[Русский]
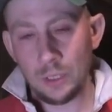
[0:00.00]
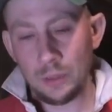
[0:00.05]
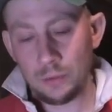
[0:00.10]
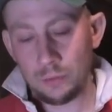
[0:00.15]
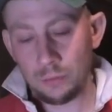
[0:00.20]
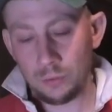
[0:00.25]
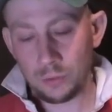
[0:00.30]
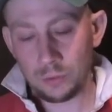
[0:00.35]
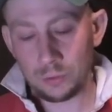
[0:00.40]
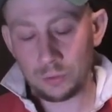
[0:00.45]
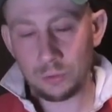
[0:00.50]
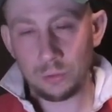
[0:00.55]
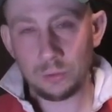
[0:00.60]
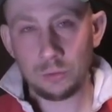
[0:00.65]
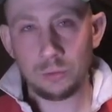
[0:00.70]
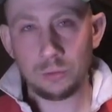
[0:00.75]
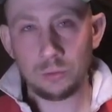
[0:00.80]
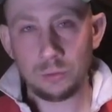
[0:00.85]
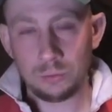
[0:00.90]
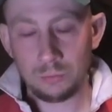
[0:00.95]
Вот,
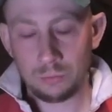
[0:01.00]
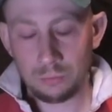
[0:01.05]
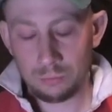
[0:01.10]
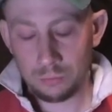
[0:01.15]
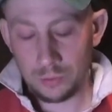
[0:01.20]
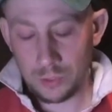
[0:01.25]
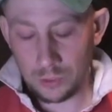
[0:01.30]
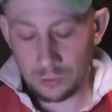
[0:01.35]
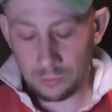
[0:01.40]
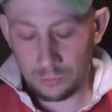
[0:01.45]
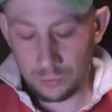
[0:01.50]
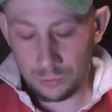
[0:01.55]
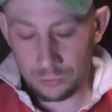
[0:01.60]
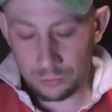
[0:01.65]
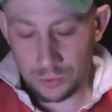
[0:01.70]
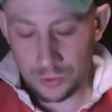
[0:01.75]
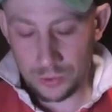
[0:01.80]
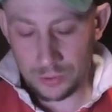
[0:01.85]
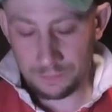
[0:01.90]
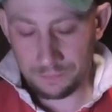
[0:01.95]
но я думаю,
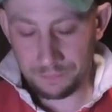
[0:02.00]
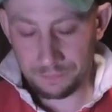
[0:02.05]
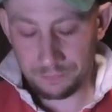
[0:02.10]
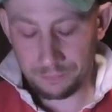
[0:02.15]
лучше